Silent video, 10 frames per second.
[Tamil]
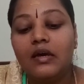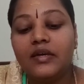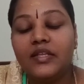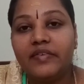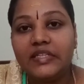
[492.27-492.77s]

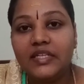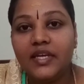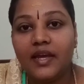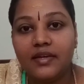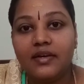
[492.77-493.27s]
இதை வந்து
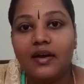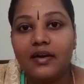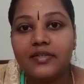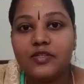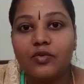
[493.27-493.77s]

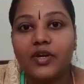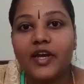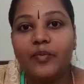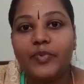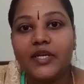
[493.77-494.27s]
எதுக்காக
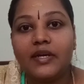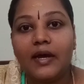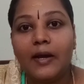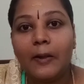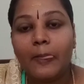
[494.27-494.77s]
சொல்கிறேன்
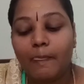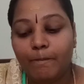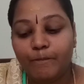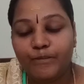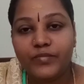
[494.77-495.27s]
அப்படின்னா
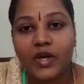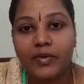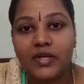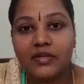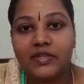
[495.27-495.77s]

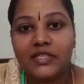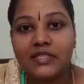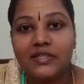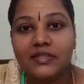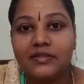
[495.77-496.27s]
நமக்கு
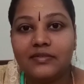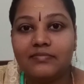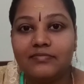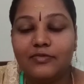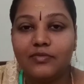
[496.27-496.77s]
வந்து
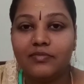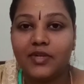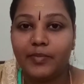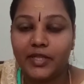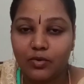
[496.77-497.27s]

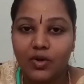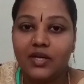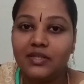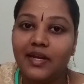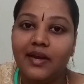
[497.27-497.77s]
நம்ம இந்த
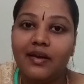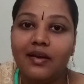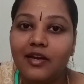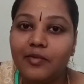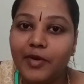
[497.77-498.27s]
உலகத்தில்
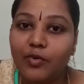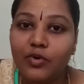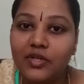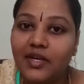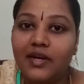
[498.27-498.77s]
எல்லாருமே
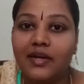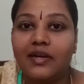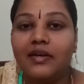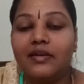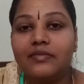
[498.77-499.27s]
ஒன்று
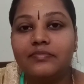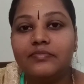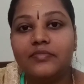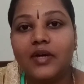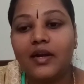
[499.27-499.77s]
தாங்க
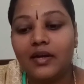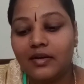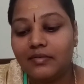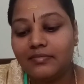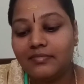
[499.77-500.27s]

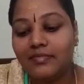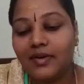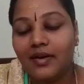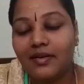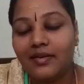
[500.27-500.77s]
ஆனால்
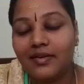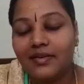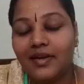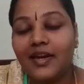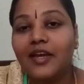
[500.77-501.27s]

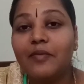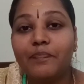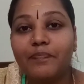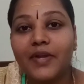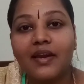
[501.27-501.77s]
நிறைய
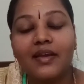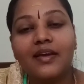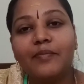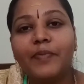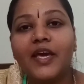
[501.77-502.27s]

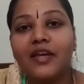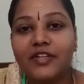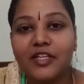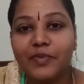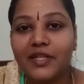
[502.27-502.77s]
நிறைய பேர்
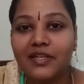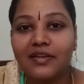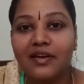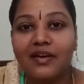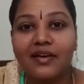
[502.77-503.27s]
வந்து
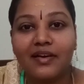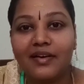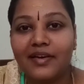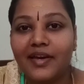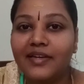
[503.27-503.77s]
பார்த்திங்கன்னா
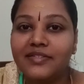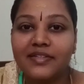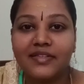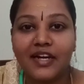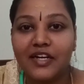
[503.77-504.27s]

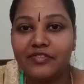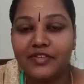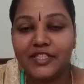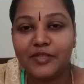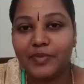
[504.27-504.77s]

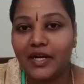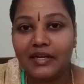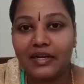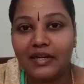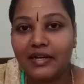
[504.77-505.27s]
ஏற்றத்தாழ்வு வந்து
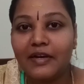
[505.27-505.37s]
பார்க்குறாங்க